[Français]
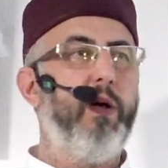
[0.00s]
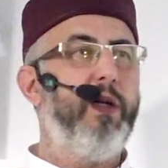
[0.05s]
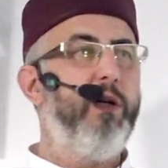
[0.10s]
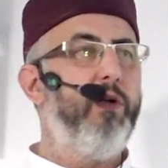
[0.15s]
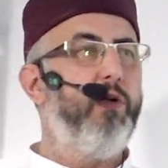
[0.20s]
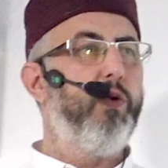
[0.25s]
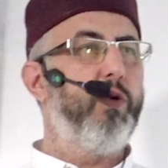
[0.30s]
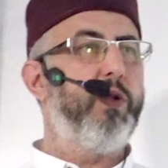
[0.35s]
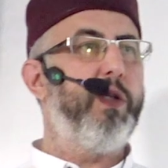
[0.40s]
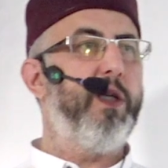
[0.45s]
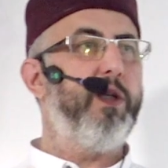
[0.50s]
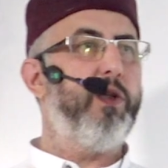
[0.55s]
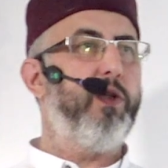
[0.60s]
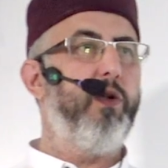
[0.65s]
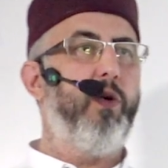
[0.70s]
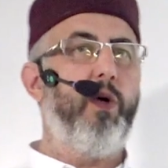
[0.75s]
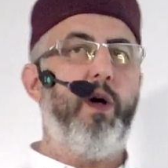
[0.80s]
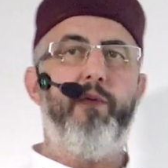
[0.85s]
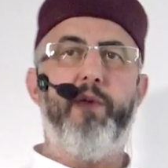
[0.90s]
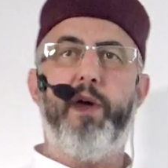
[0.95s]
les
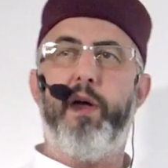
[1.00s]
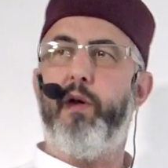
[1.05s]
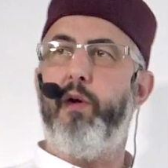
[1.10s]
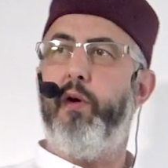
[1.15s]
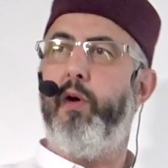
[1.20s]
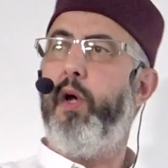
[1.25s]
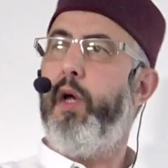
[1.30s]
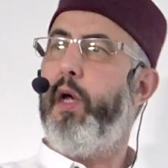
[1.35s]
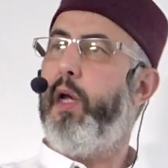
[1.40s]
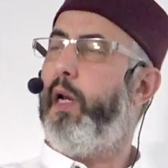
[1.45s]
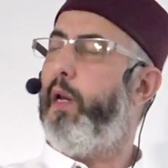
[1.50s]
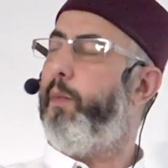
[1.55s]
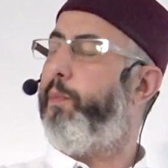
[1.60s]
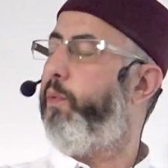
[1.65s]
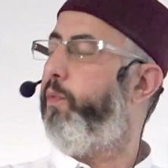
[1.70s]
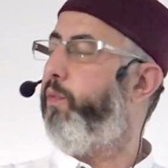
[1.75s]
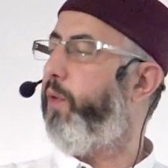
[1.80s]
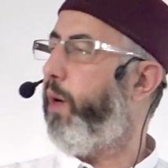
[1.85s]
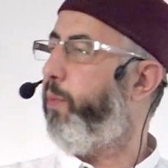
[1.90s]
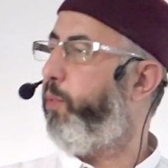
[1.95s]
négociations avec euh, les
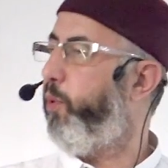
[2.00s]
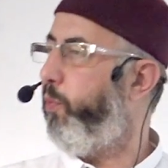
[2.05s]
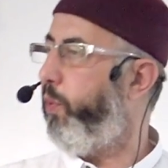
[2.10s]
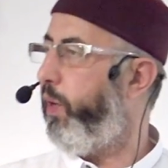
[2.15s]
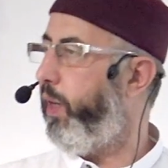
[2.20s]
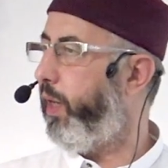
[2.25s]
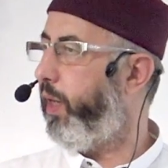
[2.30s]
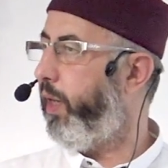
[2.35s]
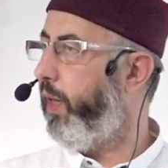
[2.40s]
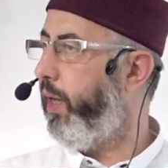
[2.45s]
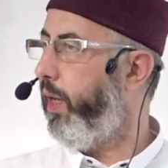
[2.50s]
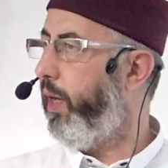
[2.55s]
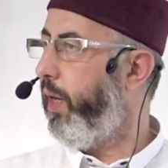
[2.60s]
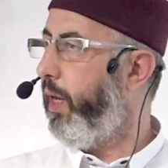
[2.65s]
pouvoirs publics.